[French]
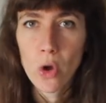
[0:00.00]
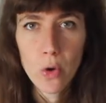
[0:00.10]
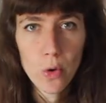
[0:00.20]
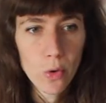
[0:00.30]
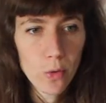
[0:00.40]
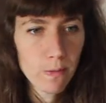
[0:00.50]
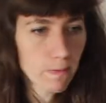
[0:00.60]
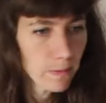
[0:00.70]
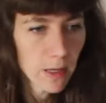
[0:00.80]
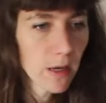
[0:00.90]
euh,
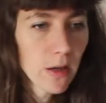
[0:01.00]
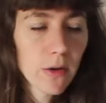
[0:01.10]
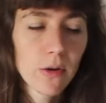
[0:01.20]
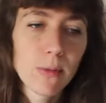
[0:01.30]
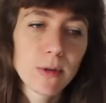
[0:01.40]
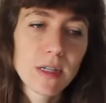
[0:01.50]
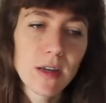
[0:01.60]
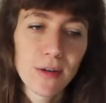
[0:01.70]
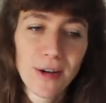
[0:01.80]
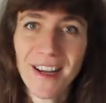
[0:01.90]
euh, comment
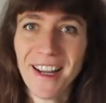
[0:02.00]
dire,